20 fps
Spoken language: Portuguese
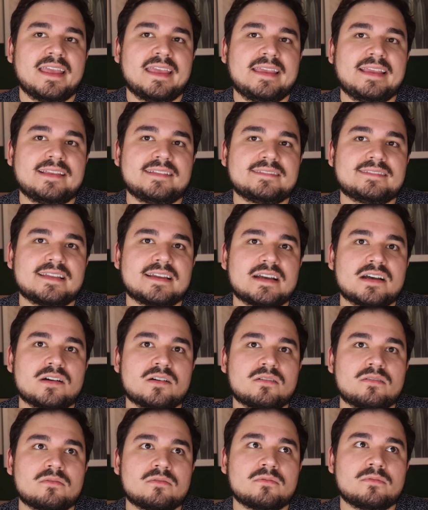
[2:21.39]

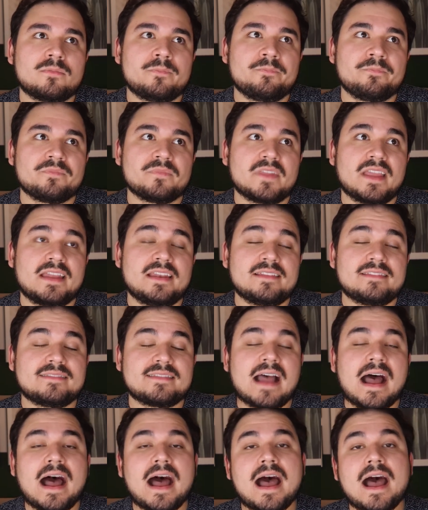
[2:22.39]
Então, ele
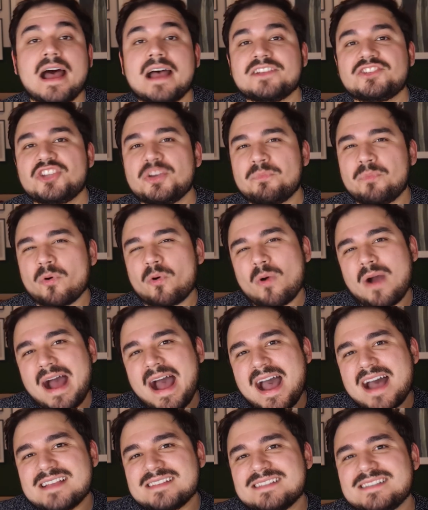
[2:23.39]
tá, tipo,
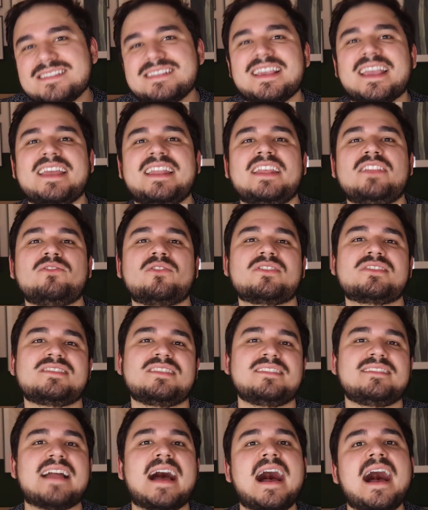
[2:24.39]
quase querendo
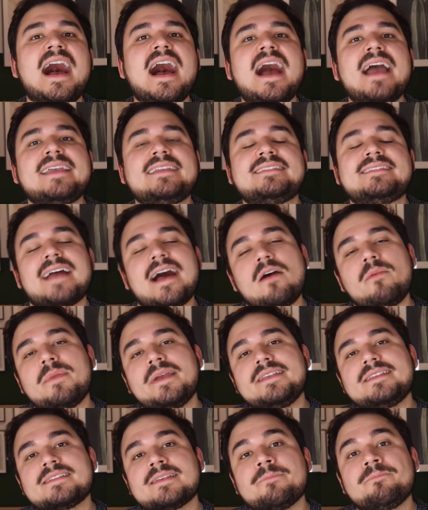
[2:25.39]
oxidar e tal,
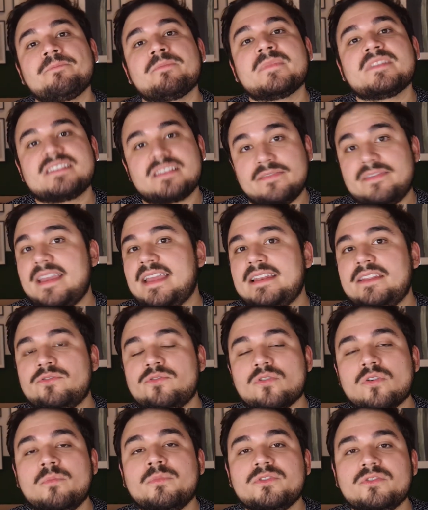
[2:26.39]
mas você vê, ele
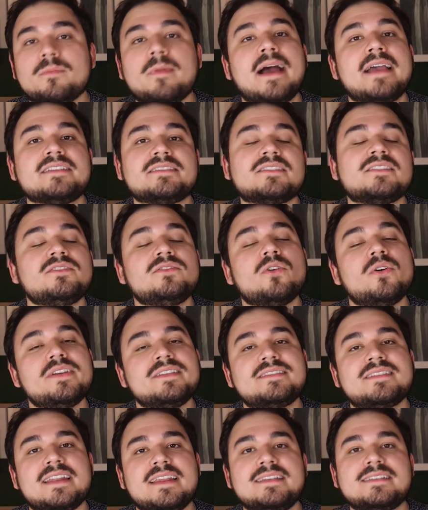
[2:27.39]
durou muito mais que
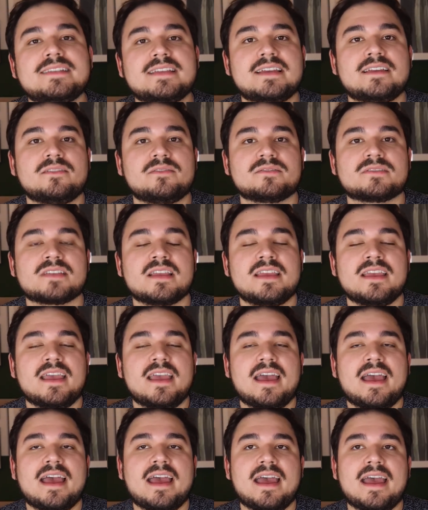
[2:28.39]
dois, três anos.
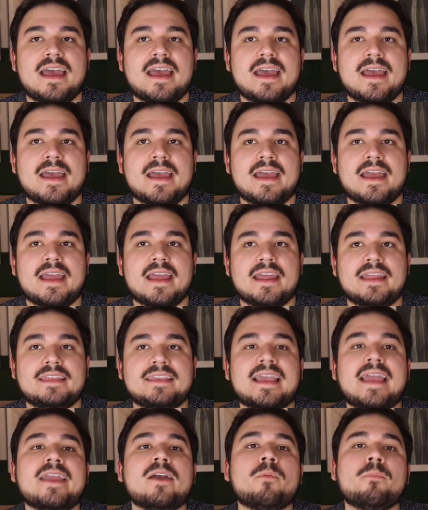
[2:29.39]
É,
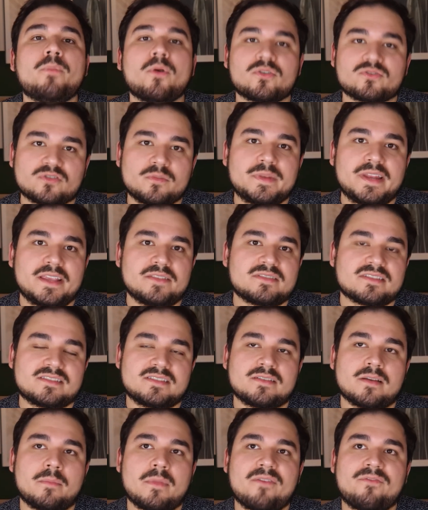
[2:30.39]
e aí é um pouco sobre isso,
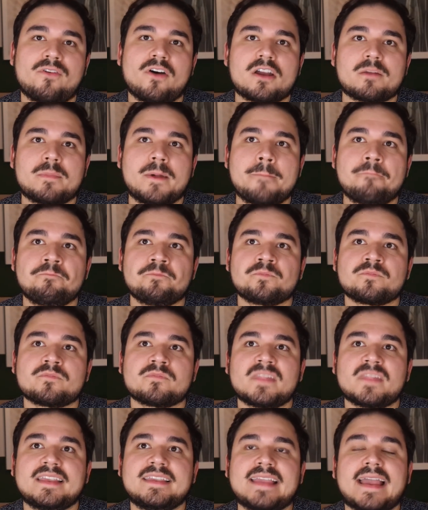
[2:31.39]
assim, é uma forma
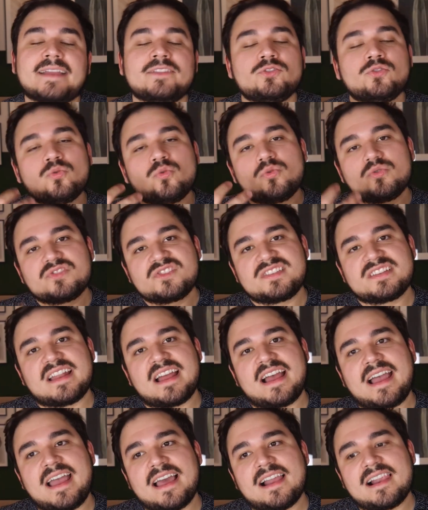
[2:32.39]
que a
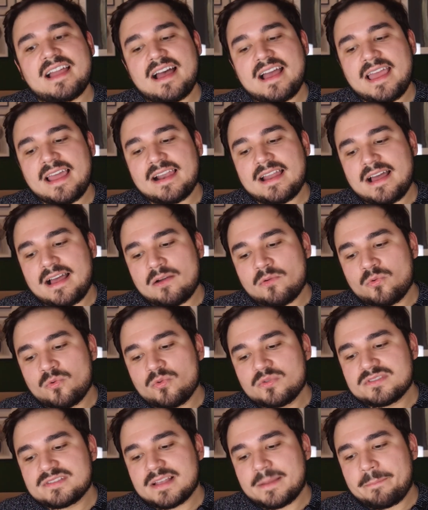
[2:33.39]
indústria ela, ela
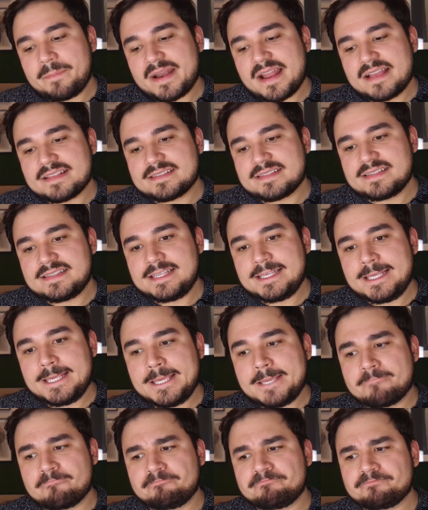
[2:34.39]
usa para
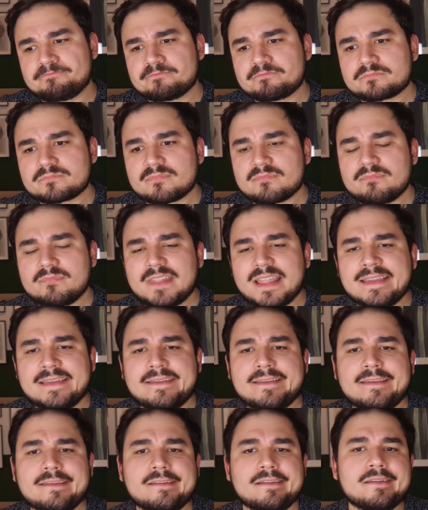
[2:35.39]
se
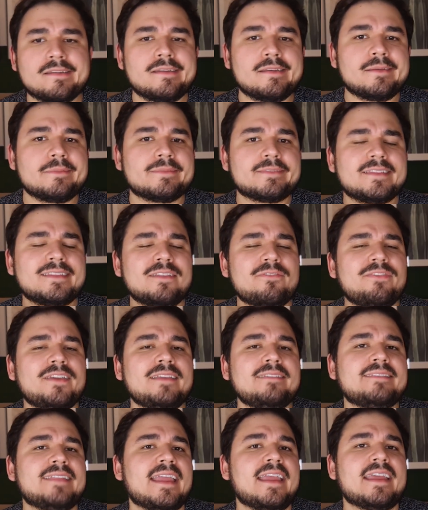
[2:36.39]
é, se
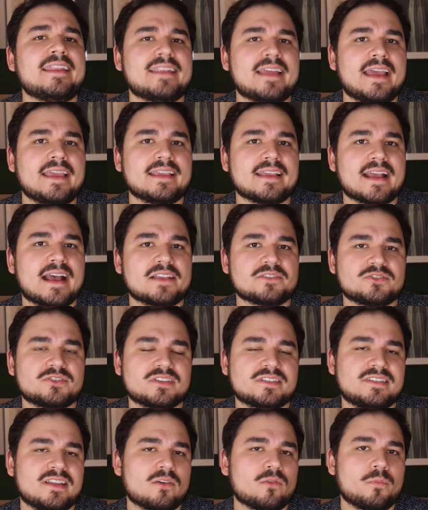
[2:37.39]
defender, né, em caso de
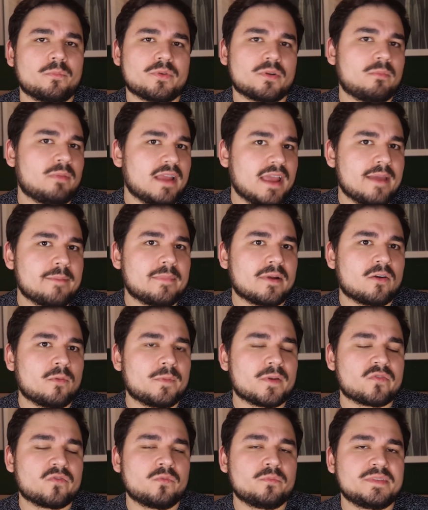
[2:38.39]
que tenha algum problema com
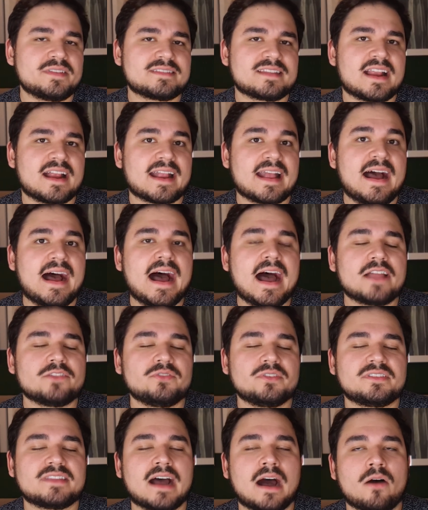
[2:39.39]
perfume
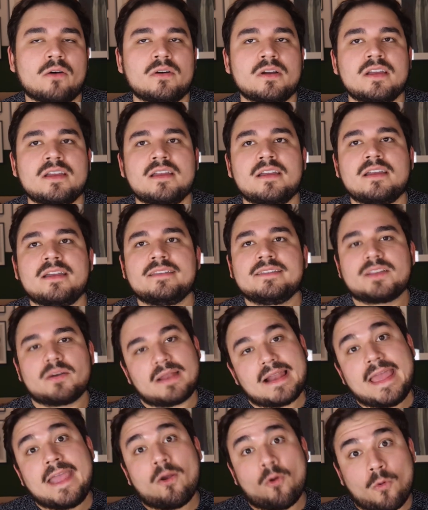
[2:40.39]
estragado e tal. Então
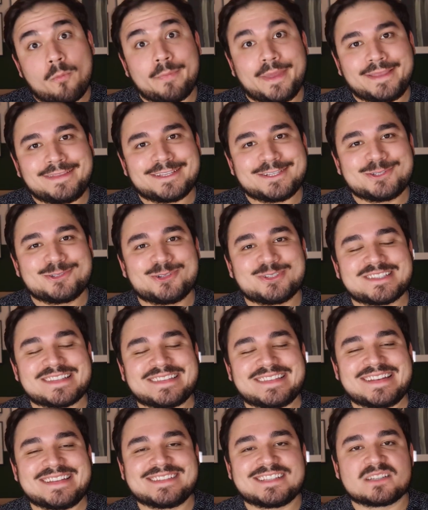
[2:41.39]
ela recomenda de dois a
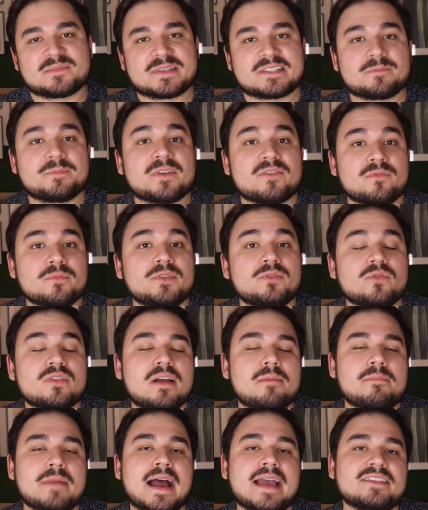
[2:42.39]
três anos, mas o perfume
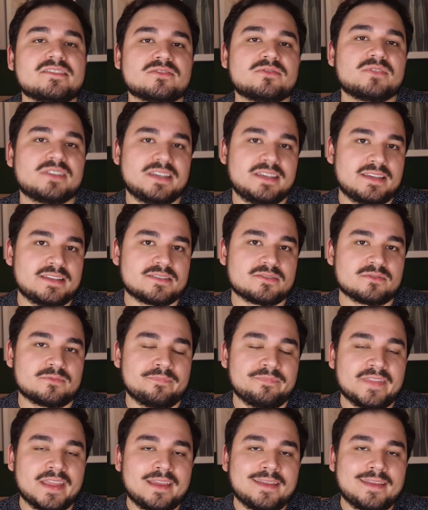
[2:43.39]
dura mais do que isso.